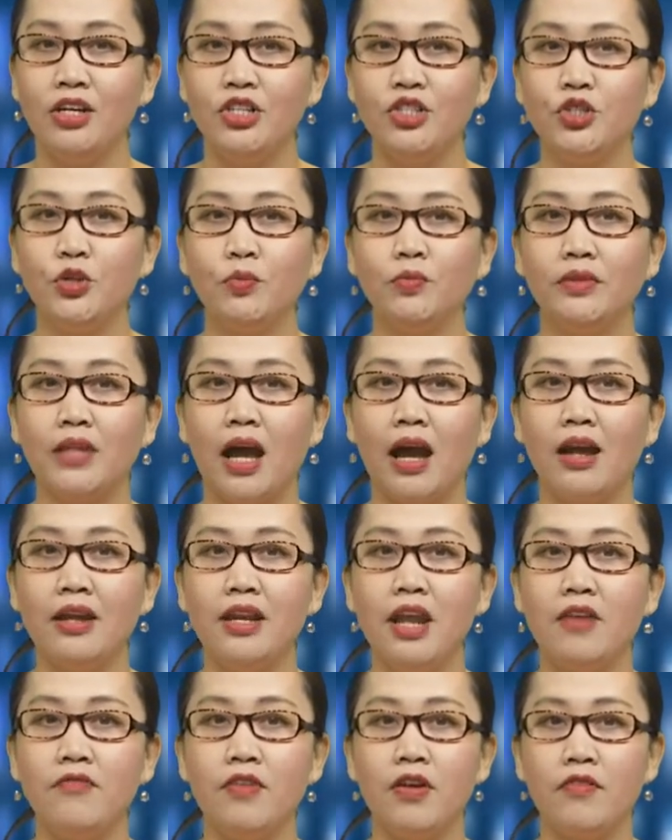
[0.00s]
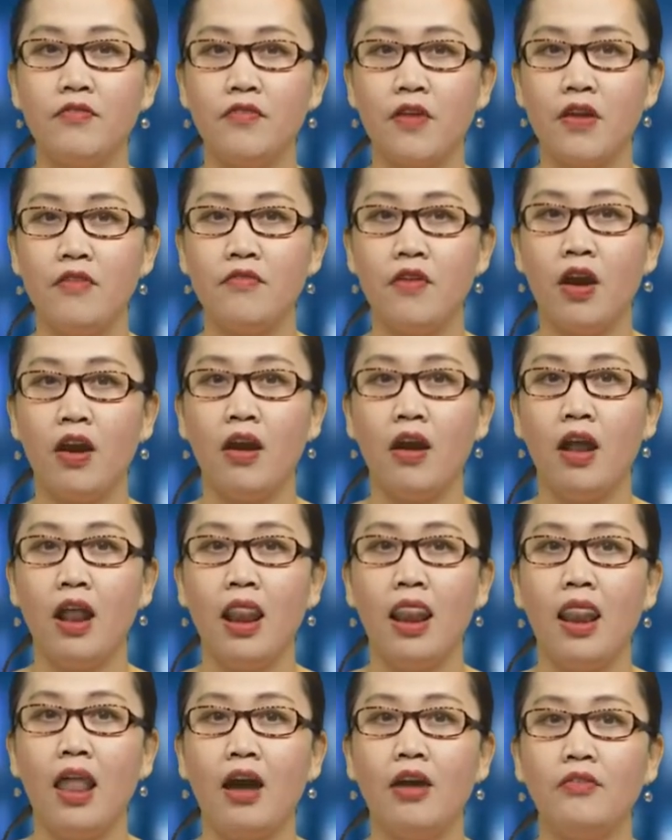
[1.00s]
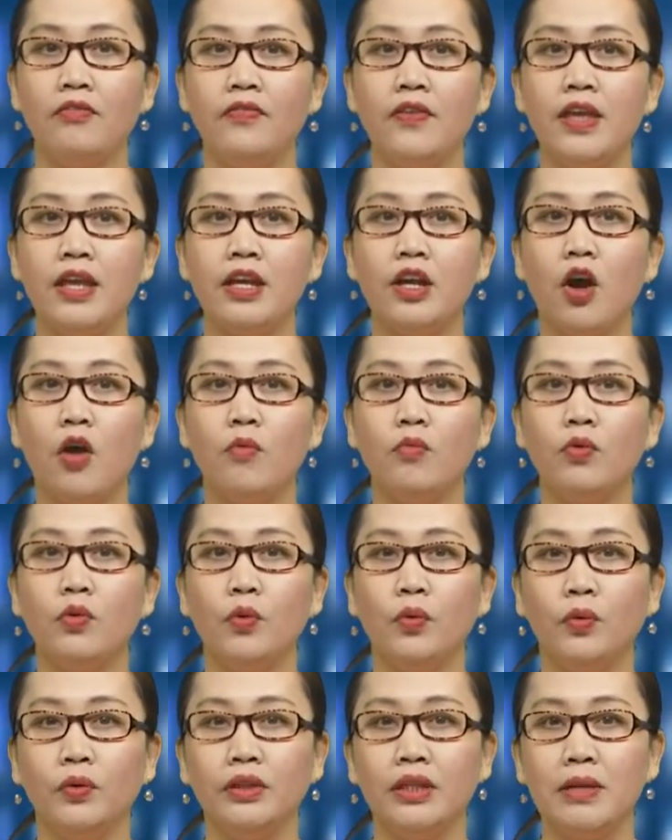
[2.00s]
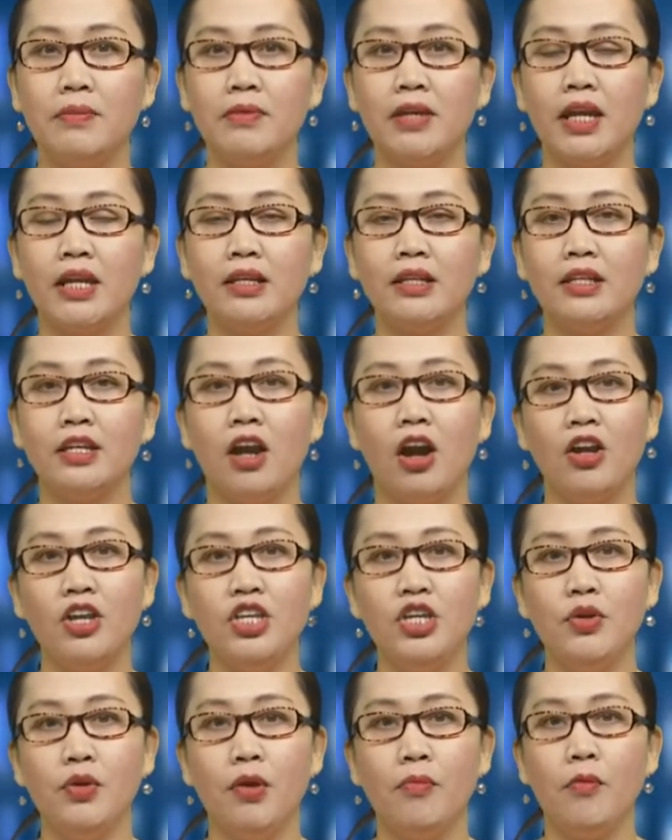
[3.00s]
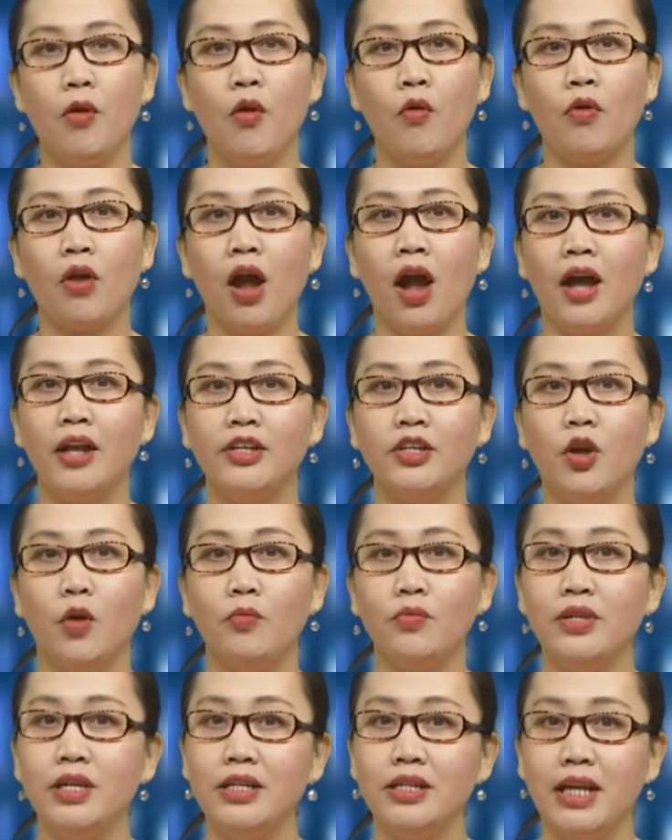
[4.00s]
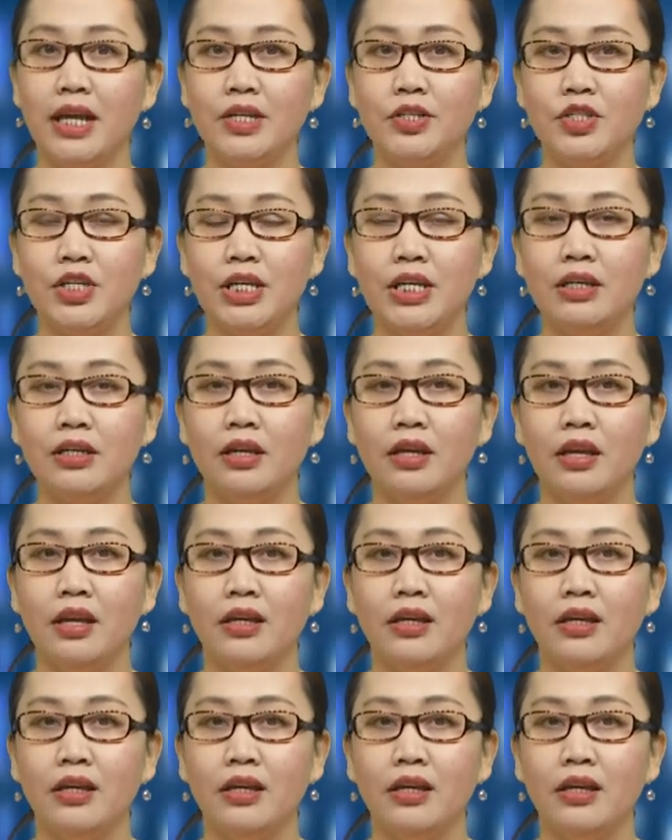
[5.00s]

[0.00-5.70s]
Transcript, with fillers: Trung tá David Fravor là phi công của tiêm kích nói UFO có hành động như gây chiến